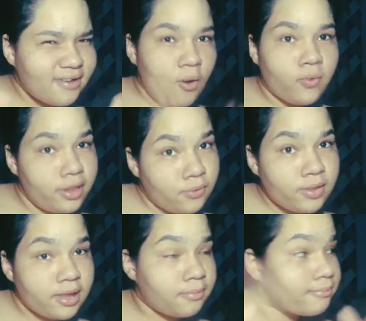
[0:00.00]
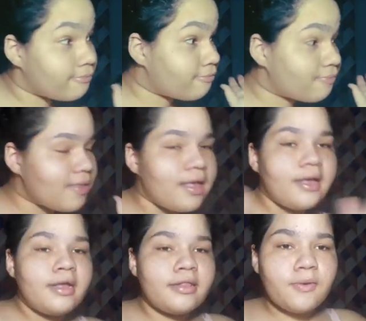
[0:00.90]
Ou não, né?
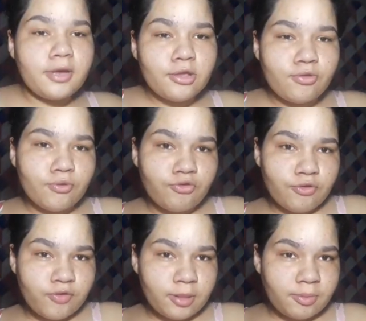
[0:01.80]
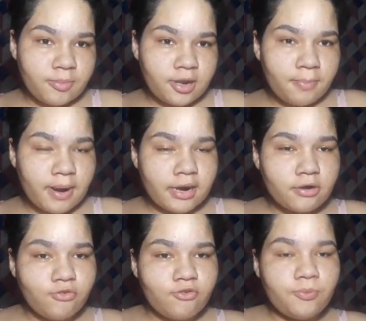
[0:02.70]
Então é isso, eu já fiz a primeira
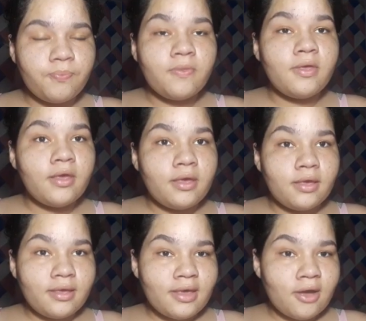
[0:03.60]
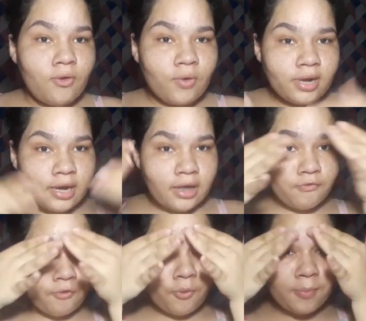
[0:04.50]
parte. E agora eu
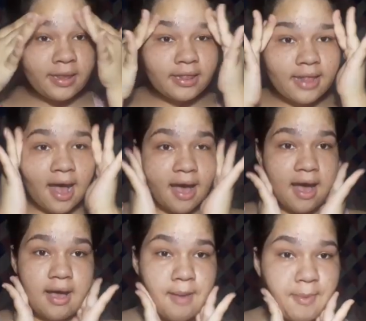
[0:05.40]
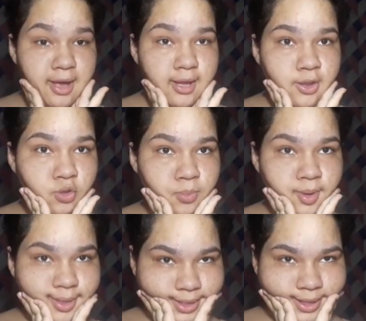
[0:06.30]
vou começar apagando a
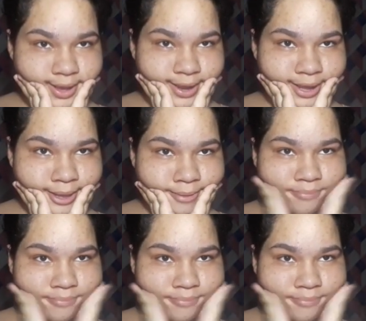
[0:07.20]
sobrancelha.